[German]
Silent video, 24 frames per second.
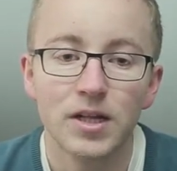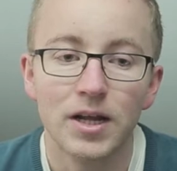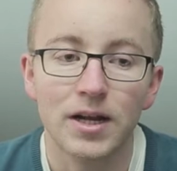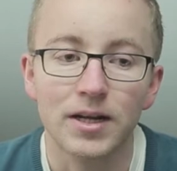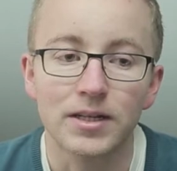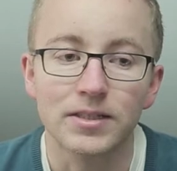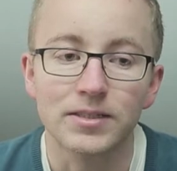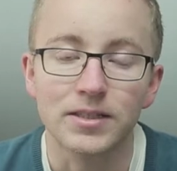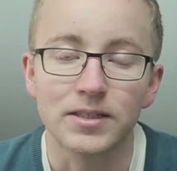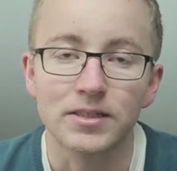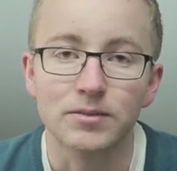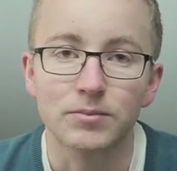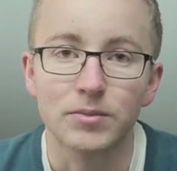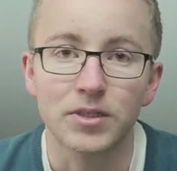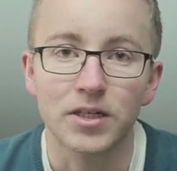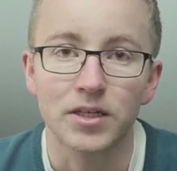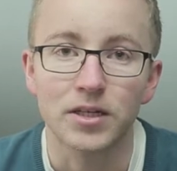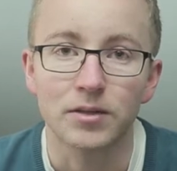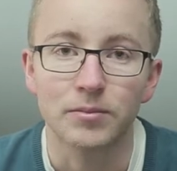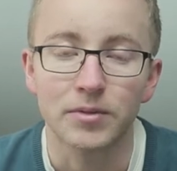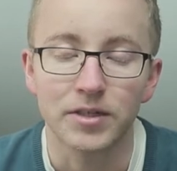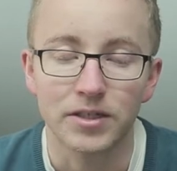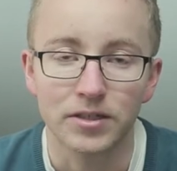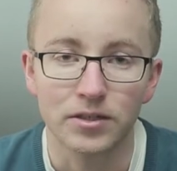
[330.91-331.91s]
als dass mir
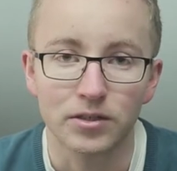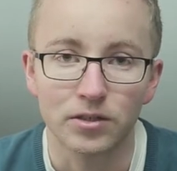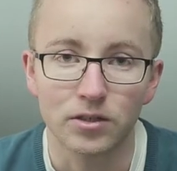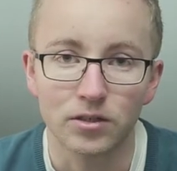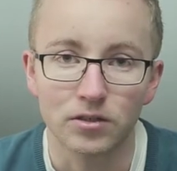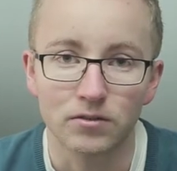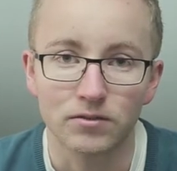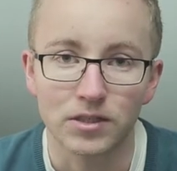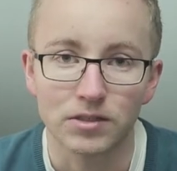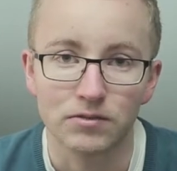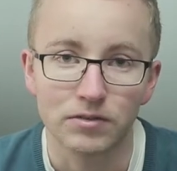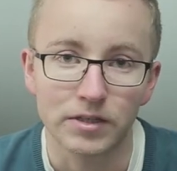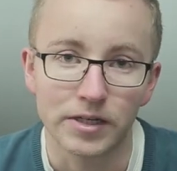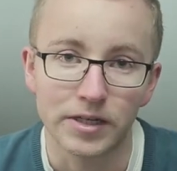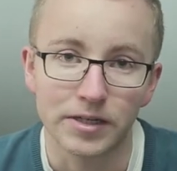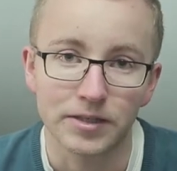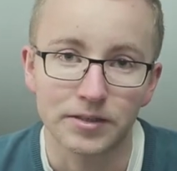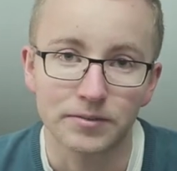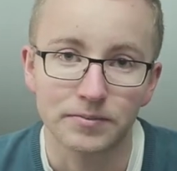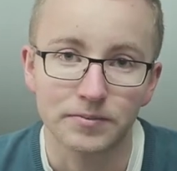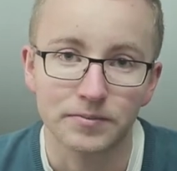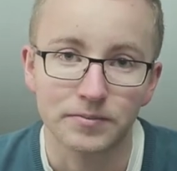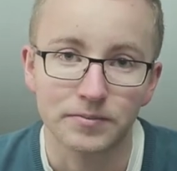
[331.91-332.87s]
dann am Ende irgendwas fehlt.